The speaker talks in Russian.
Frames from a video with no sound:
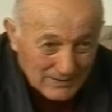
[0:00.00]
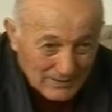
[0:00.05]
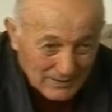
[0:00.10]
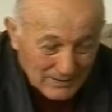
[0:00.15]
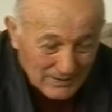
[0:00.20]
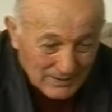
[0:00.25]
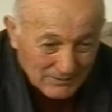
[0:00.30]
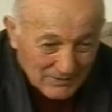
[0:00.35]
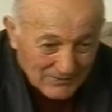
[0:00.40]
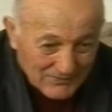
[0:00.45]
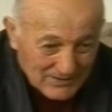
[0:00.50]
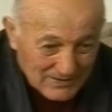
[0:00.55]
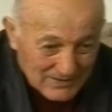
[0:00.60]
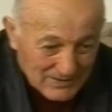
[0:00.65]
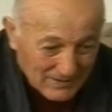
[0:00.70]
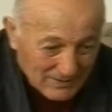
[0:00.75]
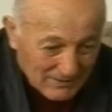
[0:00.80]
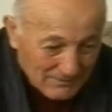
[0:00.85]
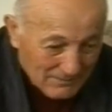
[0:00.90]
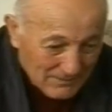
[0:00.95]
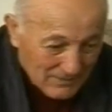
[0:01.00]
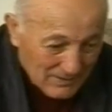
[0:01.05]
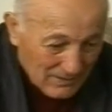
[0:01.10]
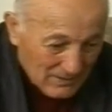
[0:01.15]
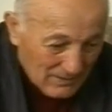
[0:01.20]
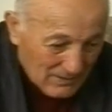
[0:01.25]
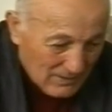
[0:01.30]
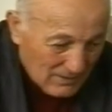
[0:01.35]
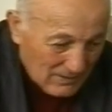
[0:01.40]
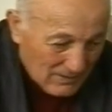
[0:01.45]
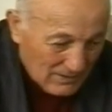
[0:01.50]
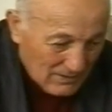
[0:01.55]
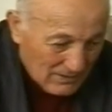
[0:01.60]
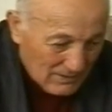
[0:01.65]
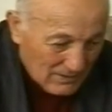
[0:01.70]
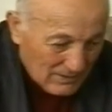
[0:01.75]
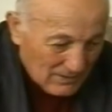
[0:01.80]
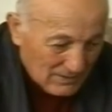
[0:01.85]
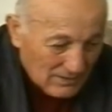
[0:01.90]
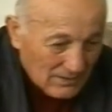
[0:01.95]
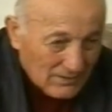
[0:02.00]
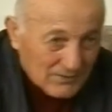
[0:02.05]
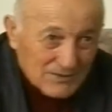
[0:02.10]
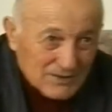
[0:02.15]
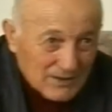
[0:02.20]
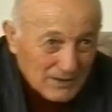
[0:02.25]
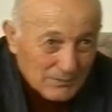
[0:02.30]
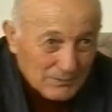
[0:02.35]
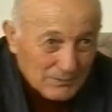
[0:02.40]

одним офицером. Их всех